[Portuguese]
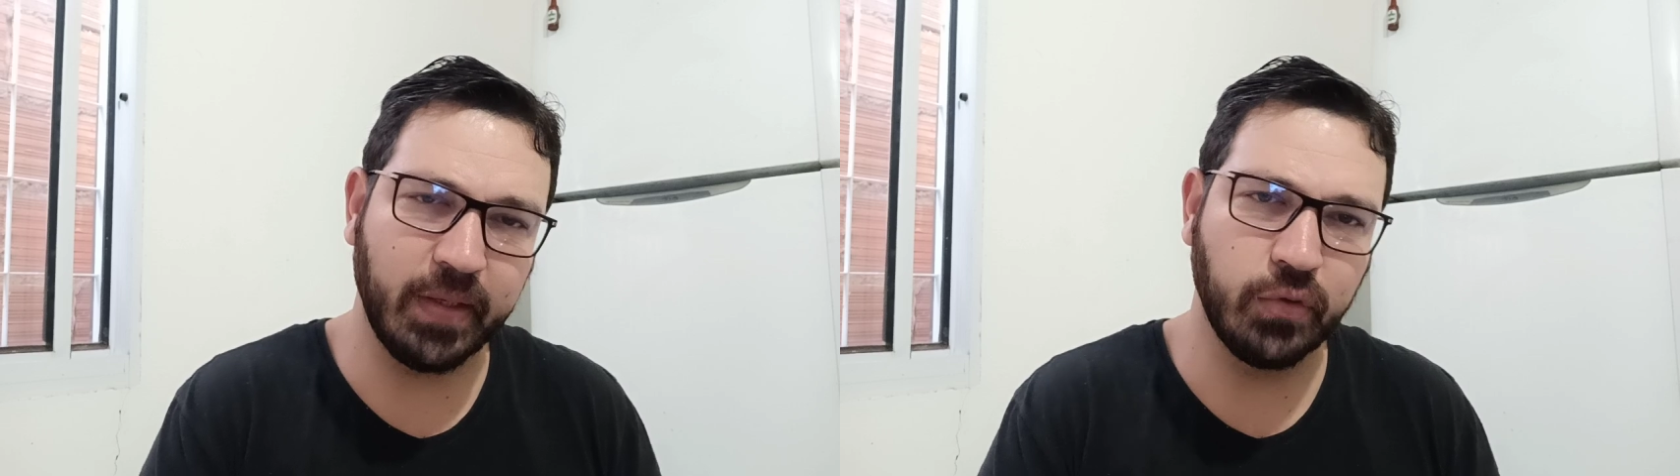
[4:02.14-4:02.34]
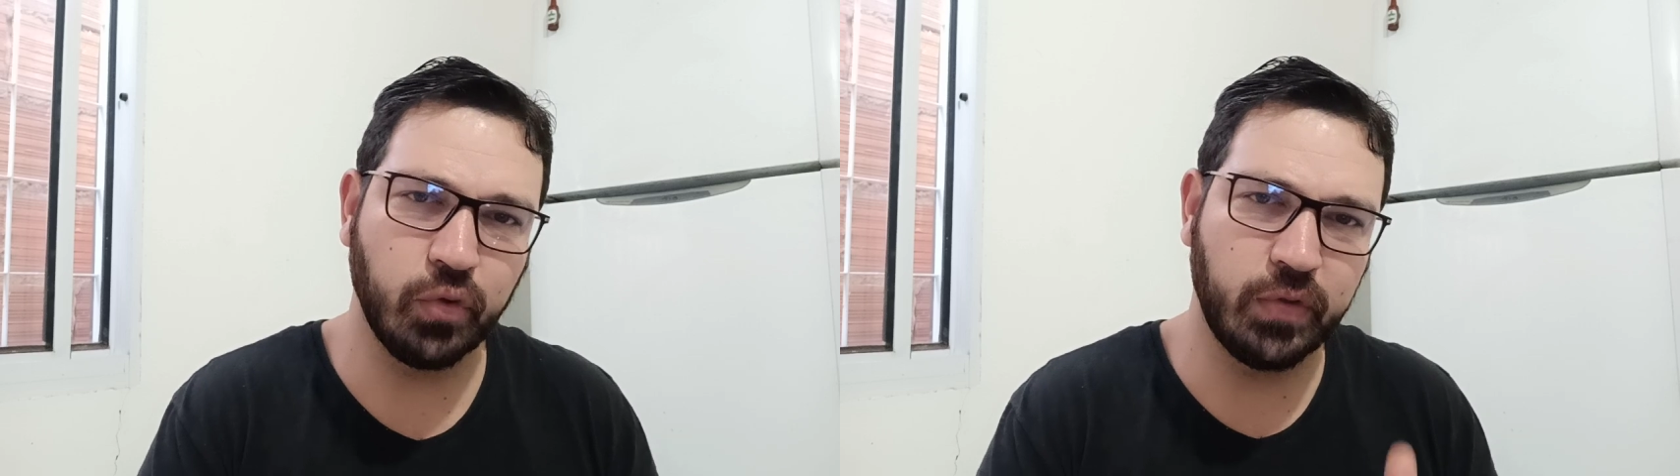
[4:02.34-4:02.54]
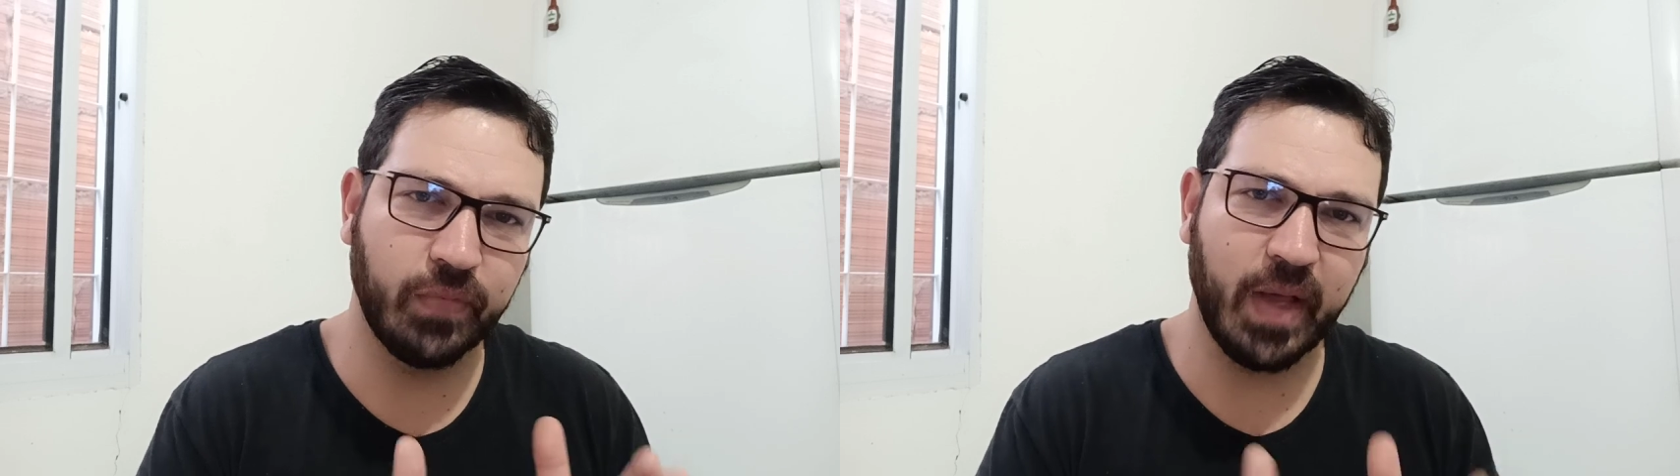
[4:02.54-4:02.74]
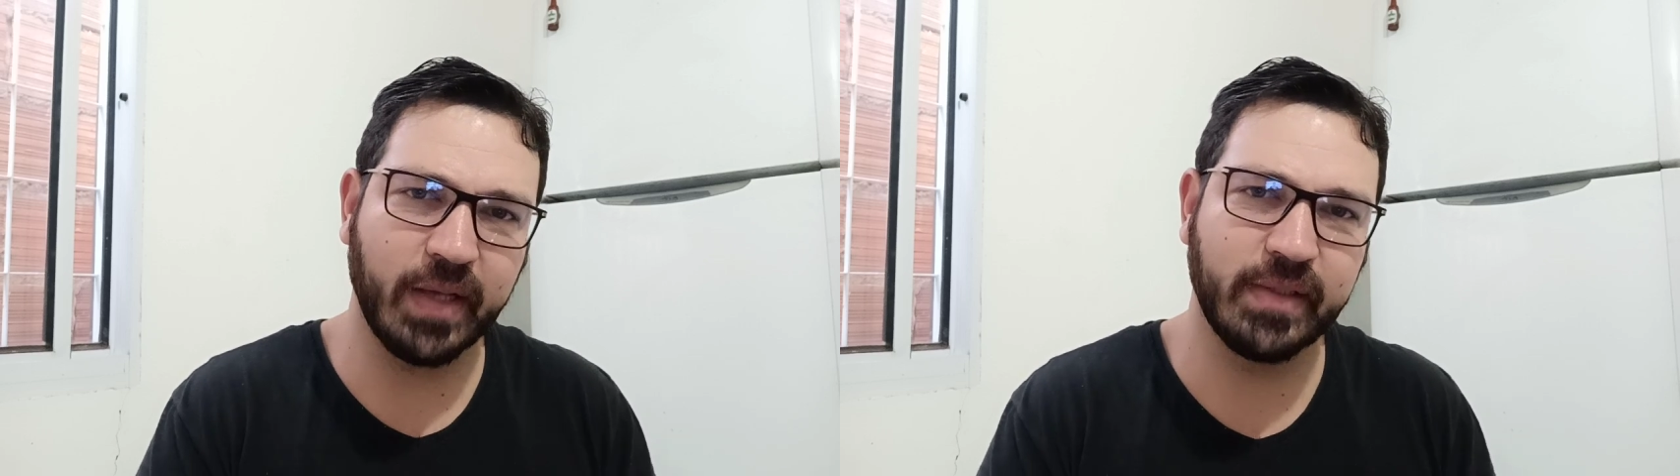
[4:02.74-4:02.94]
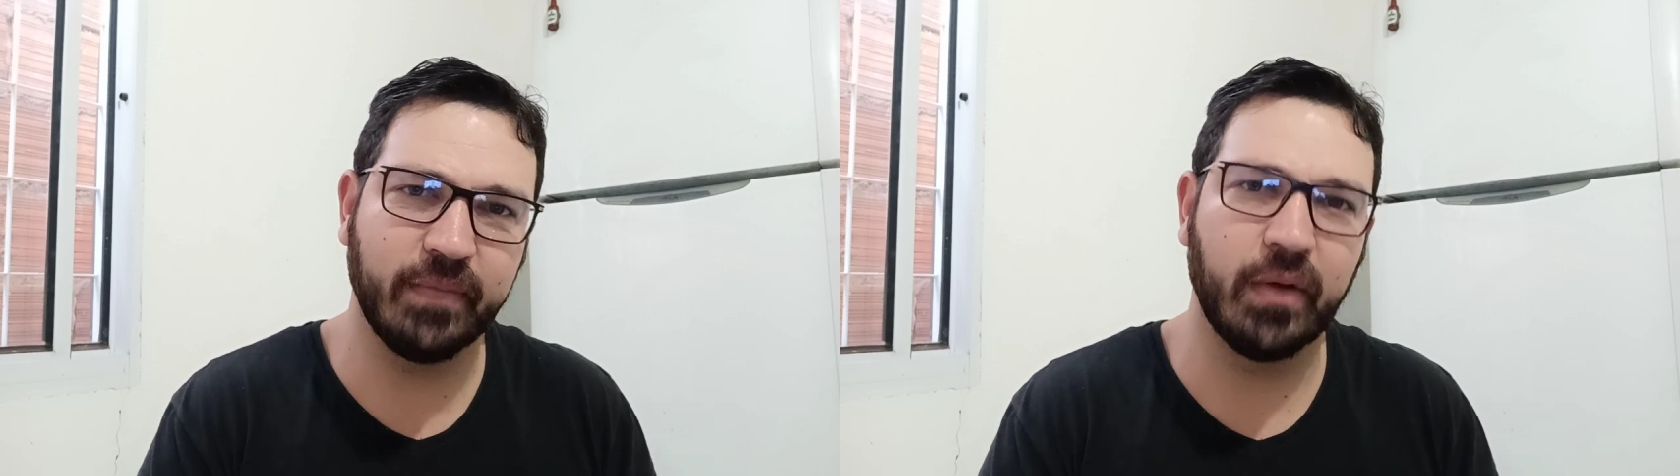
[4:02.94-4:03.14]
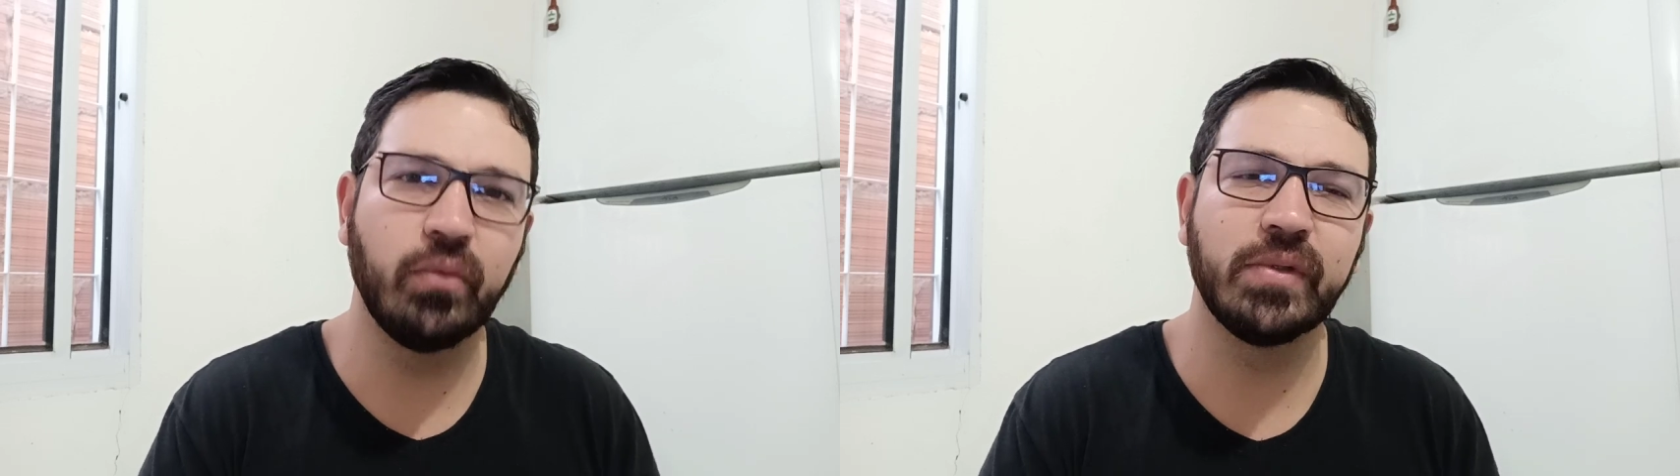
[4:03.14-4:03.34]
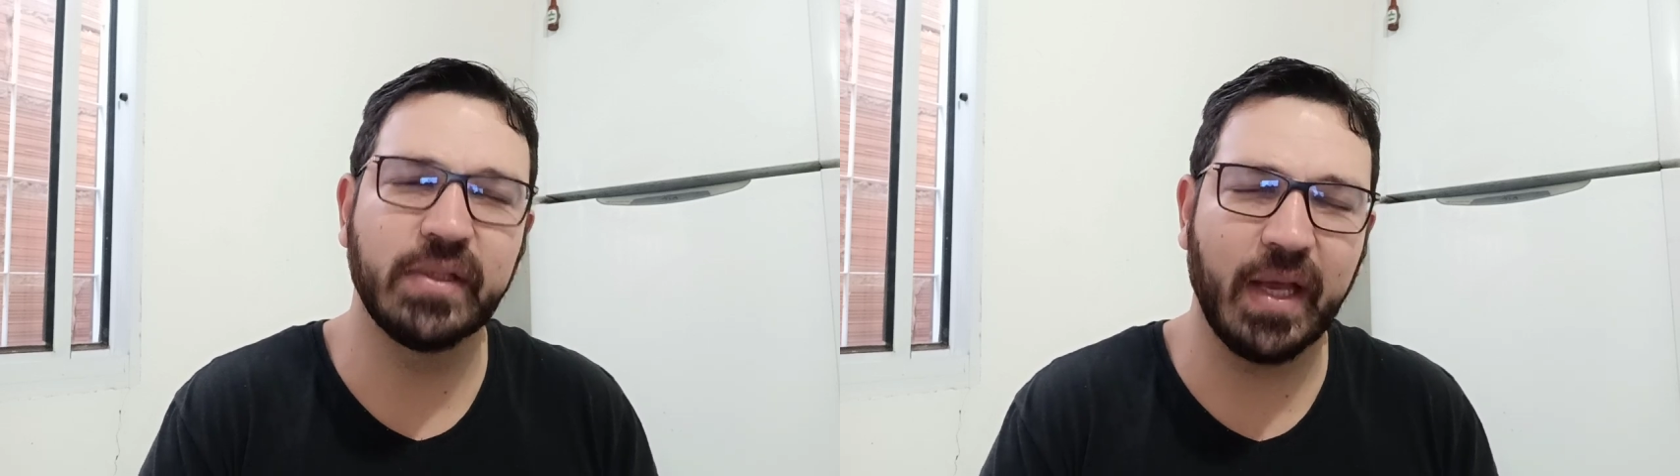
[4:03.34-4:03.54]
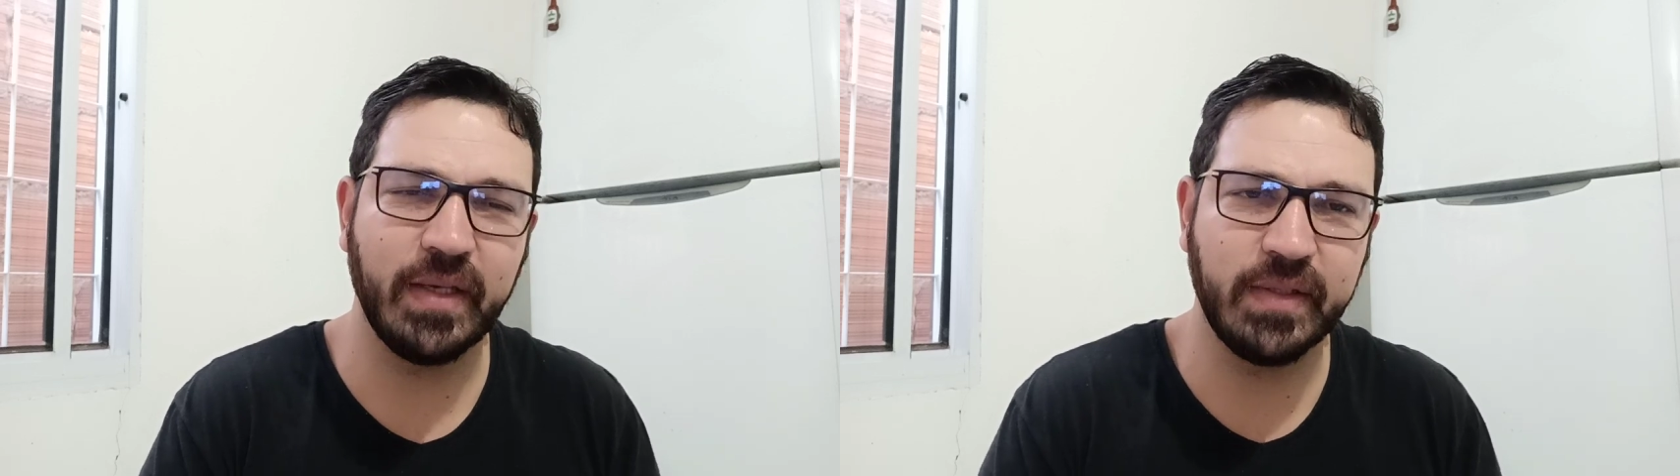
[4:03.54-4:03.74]
que justificar que você vai
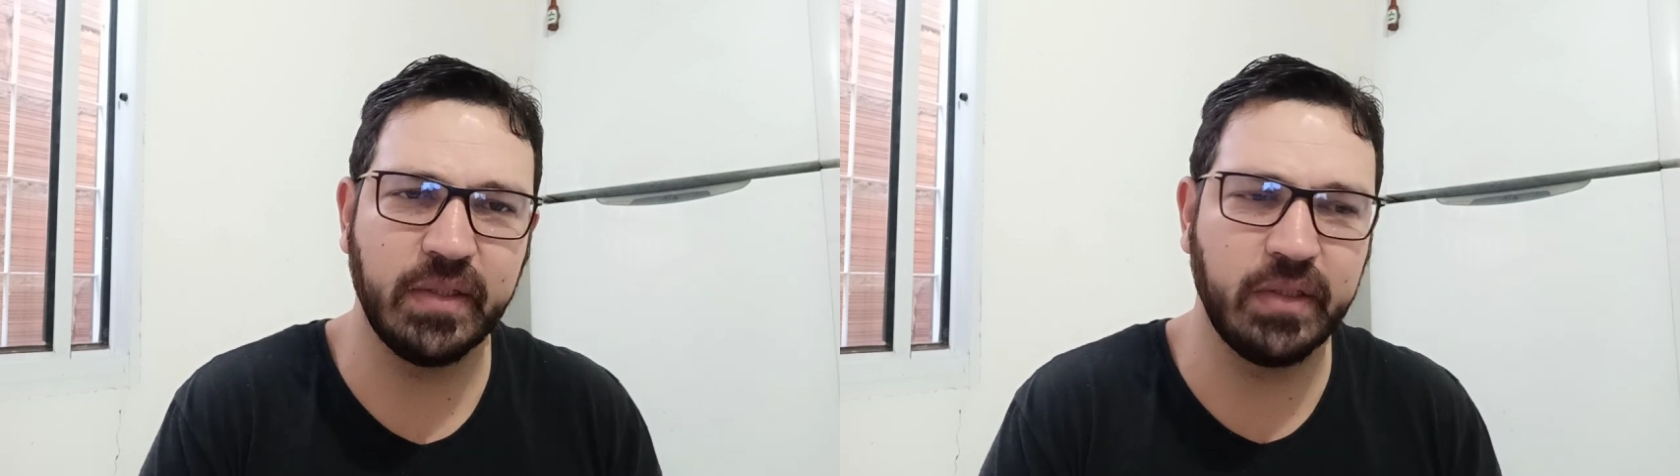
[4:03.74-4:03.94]
usar esse